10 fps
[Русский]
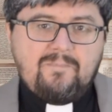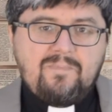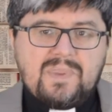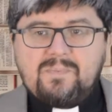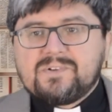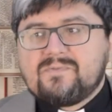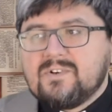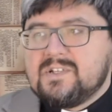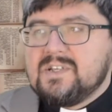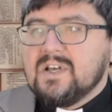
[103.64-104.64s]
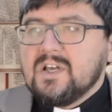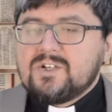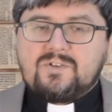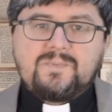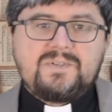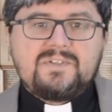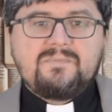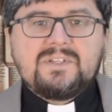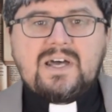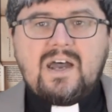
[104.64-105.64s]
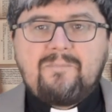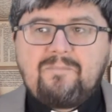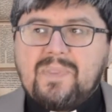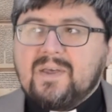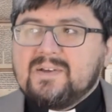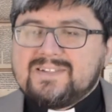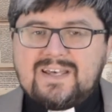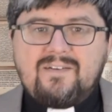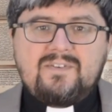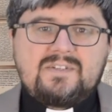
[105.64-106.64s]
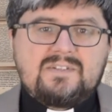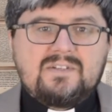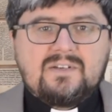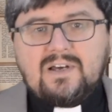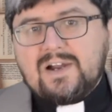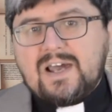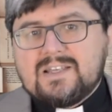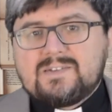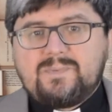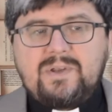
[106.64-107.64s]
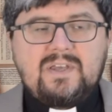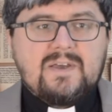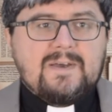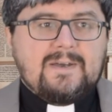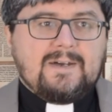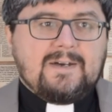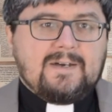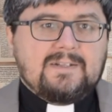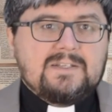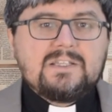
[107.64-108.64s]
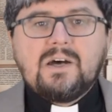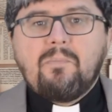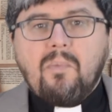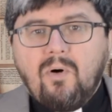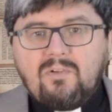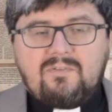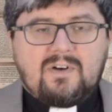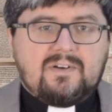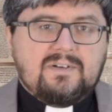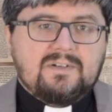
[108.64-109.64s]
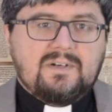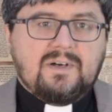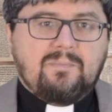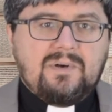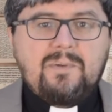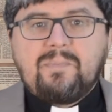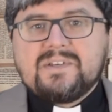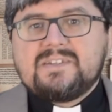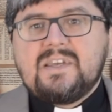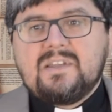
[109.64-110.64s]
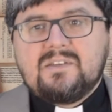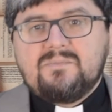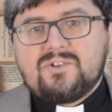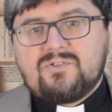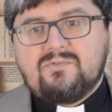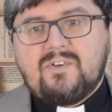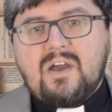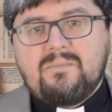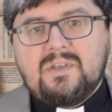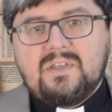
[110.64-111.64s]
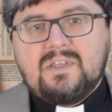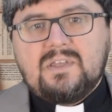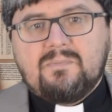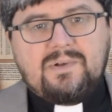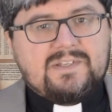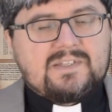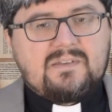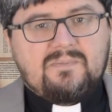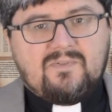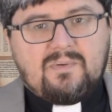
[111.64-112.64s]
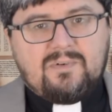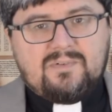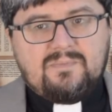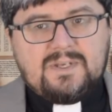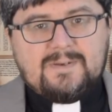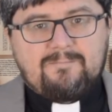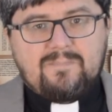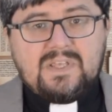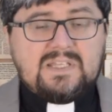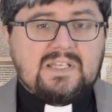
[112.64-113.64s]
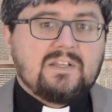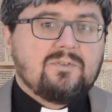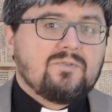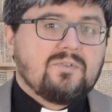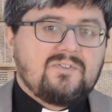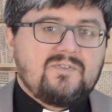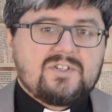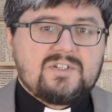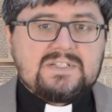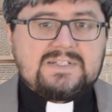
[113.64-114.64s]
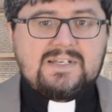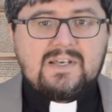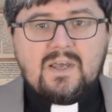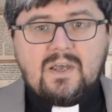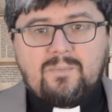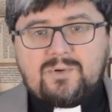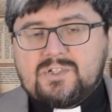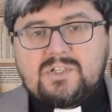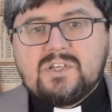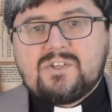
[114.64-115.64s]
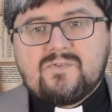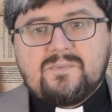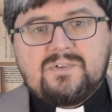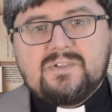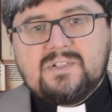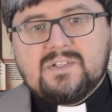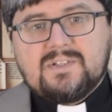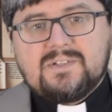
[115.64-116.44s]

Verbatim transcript: Не позвольте, чтобы семена э, зависти, расприй, э, недомолвок были посеяны между вами и близкими вам людьми. И тогда духу отверженности просто нечего будет делать.